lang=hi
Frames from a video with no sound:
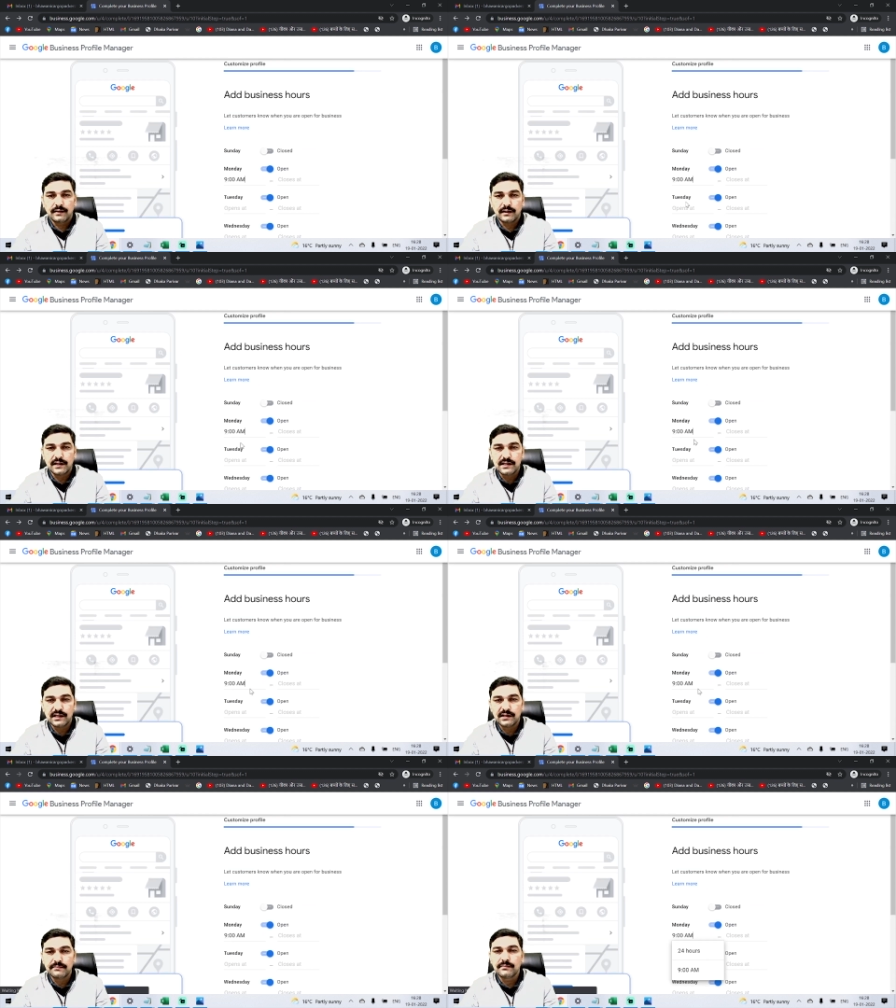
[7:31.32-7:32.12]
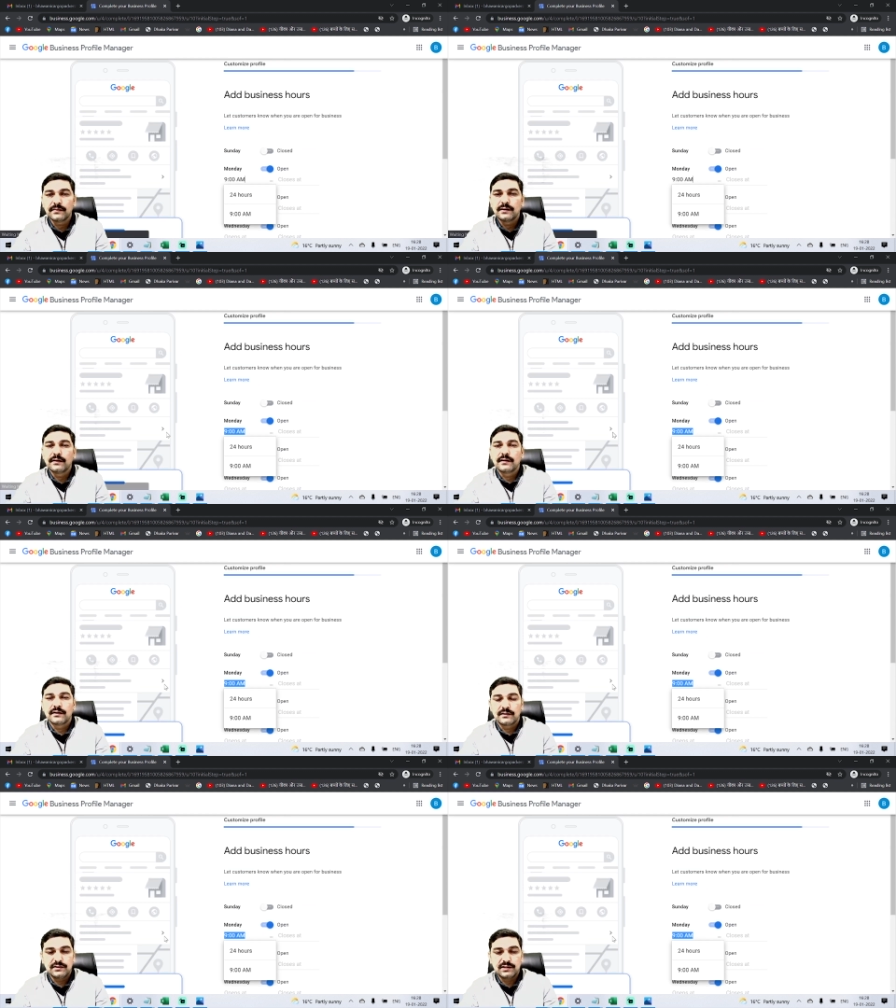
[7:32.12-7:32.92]
नाइन ए एम
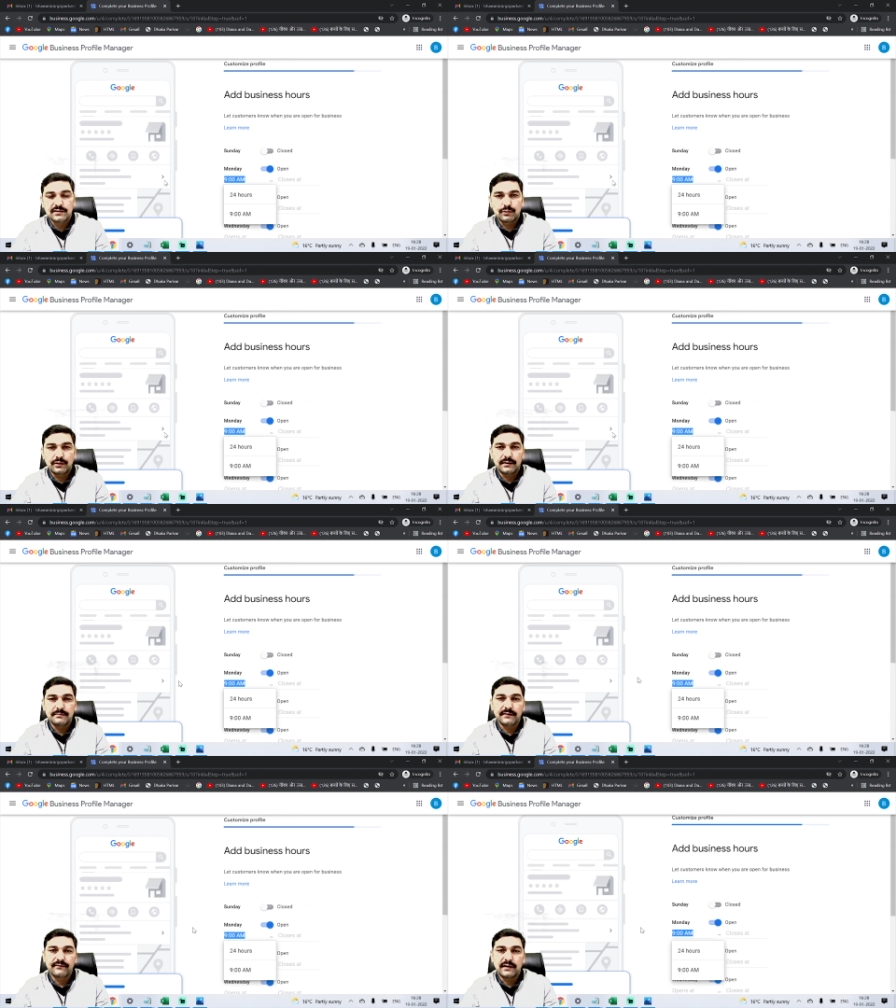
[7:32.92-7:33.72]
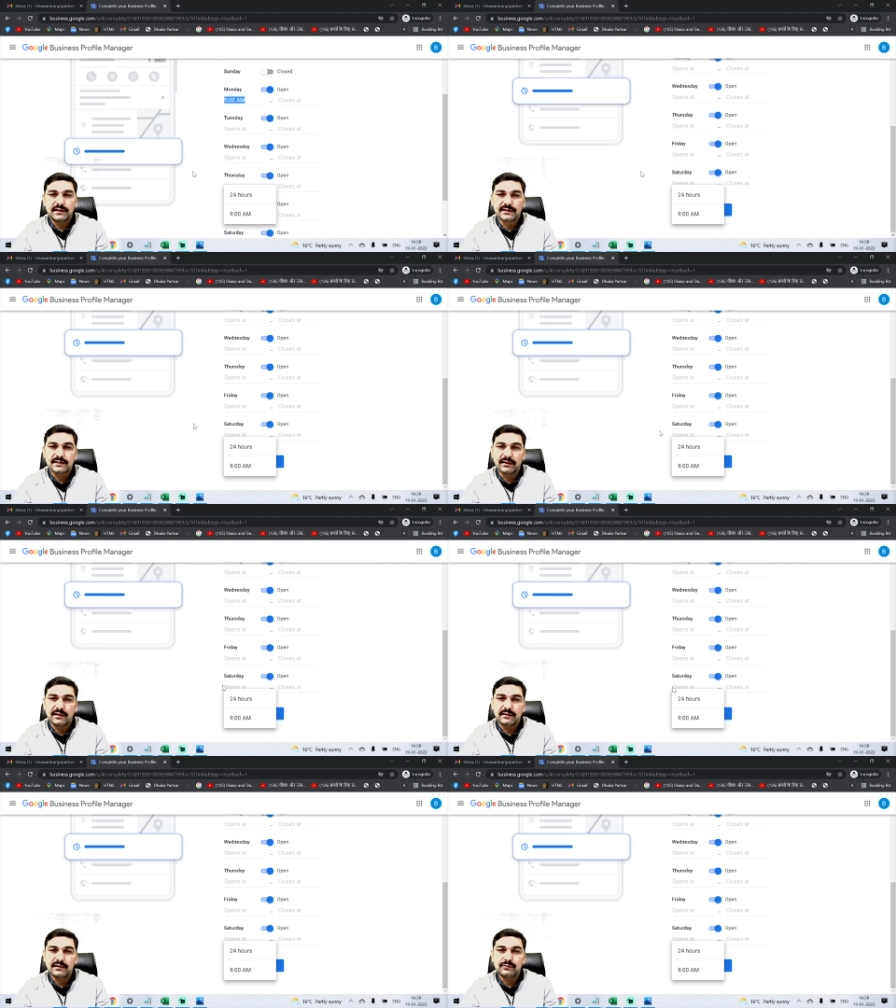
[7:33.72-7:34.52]
ये थोड़ा मैं फास्ट कर
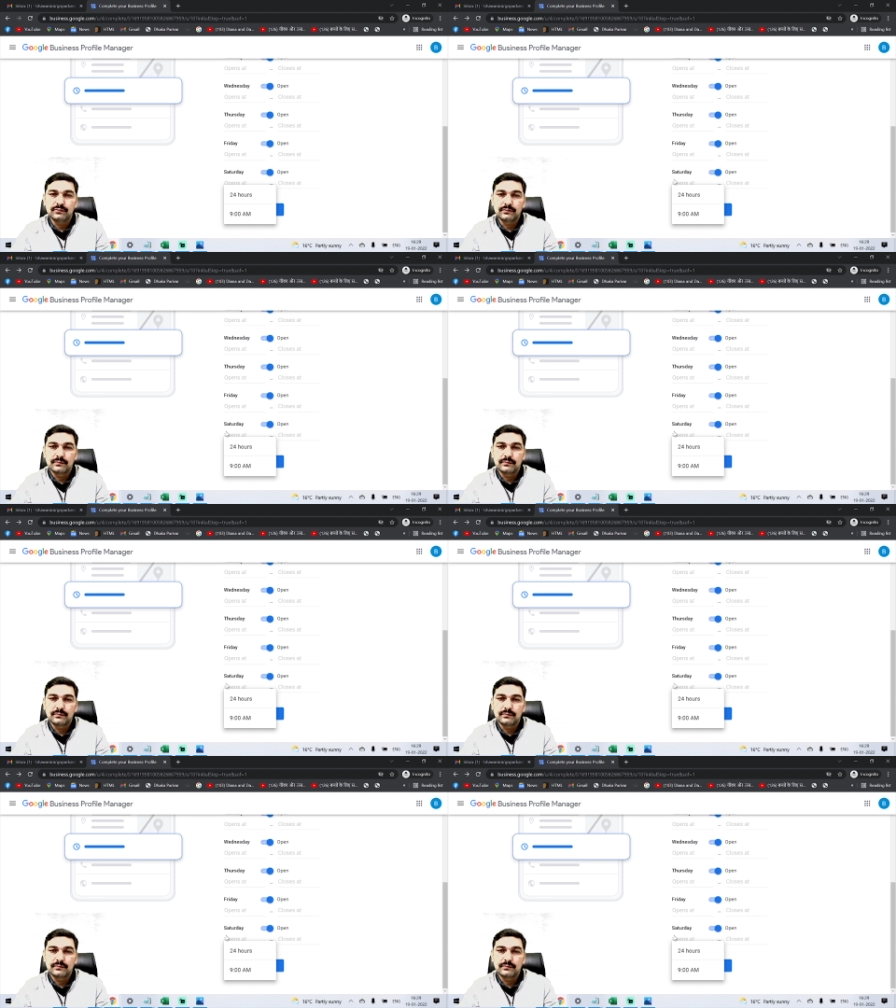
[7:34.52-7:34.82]
देता हूँ